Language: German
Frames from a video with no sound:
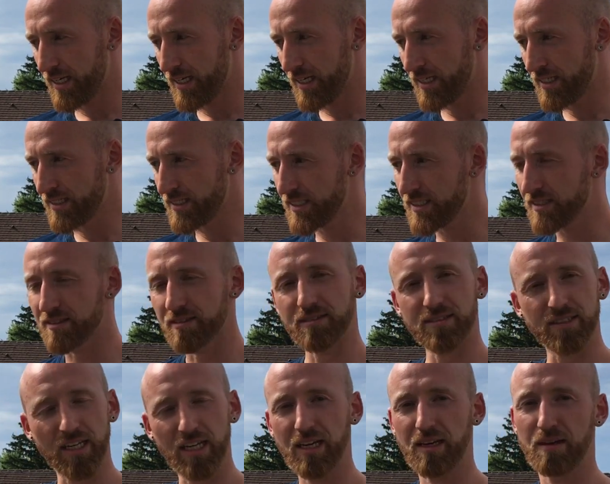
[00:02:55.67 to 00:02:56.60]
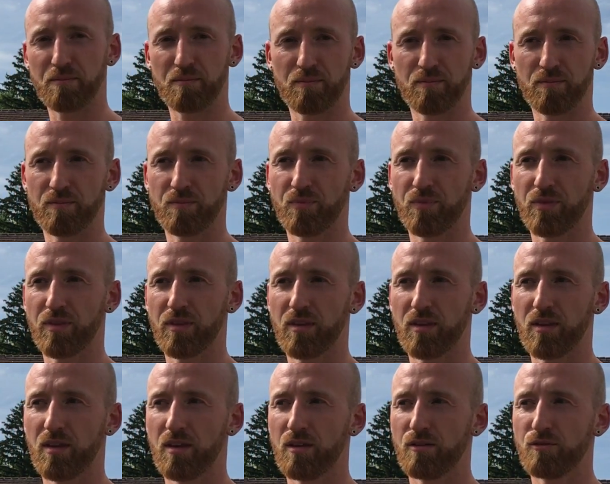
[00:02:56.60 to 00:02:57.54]
in diesen Themen
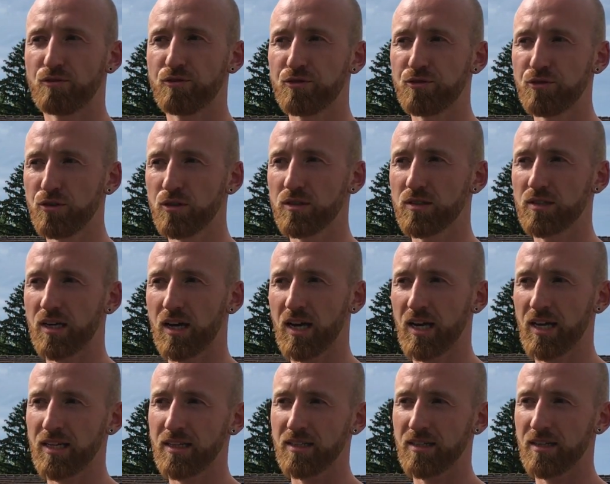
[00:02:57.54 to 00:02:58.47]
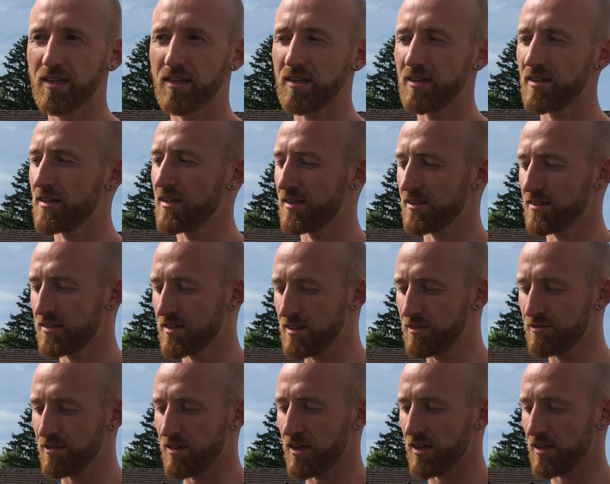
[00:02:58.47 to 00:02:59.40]
führt ein der
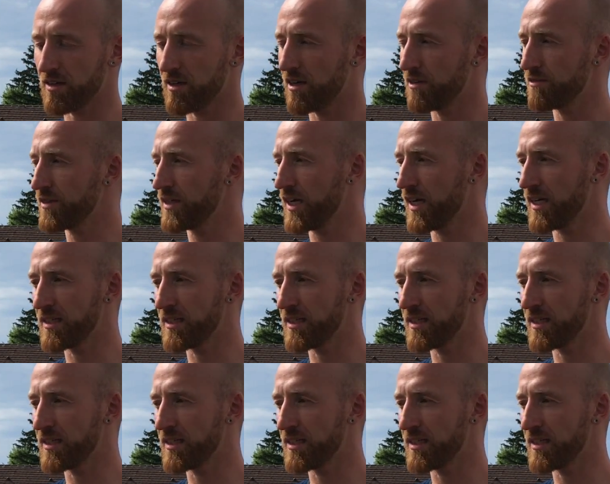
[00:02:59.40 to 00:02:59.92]
Stephen Akavi